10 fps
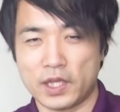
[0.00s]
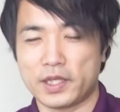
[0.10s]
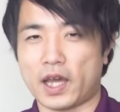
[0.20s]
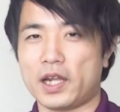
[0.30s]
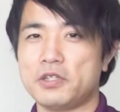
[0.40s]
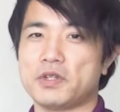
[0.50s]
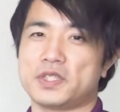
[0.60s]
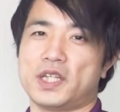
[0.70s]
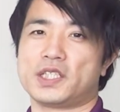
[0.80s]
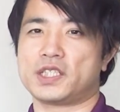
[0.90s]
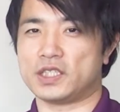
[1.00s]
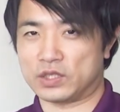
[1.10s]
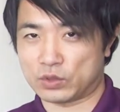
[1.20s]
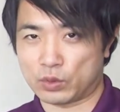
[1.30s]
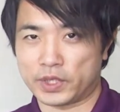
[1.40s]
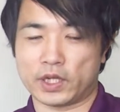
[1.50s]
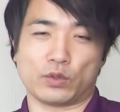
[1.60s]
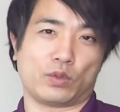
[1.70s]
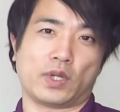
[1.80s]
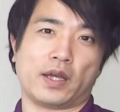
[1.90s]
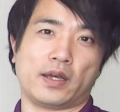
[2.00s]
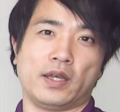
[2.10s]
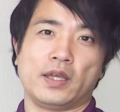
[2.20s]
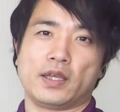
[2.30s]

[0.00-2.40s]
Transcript: で、あるいはですね、心臓であるとか、